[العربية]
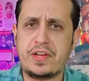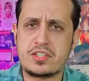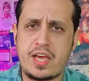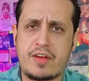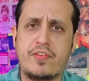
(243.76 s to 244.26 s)
في
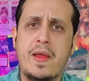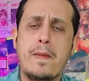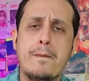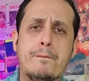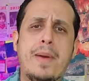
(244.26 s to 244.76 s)
صرف
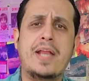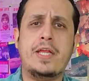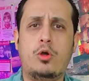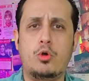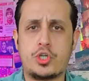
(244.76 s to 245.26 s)

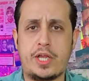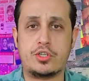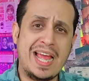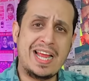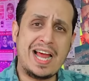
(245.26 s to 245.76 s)
بني
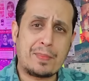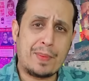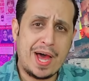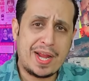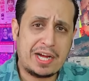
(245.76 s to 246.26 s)
حشيش
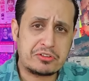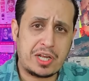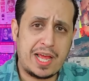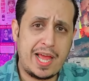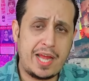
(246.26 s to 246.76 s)
الأخبار
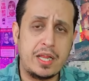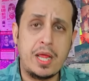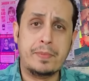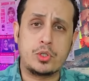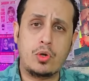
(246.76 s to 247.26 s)
حتى الآن
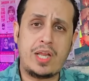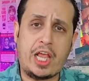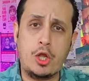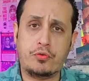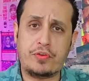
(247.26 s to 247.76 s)
بتقول
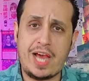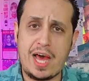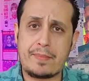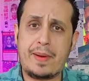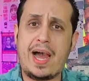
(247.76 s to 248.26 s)
لك أنه في
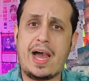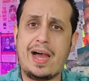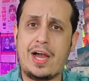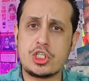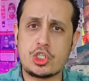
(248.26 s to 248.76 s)
أربع
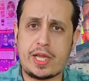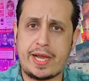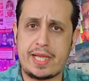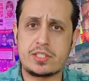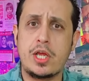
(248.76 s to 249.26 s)

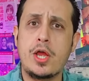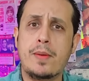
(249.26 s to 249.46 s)
أشخاص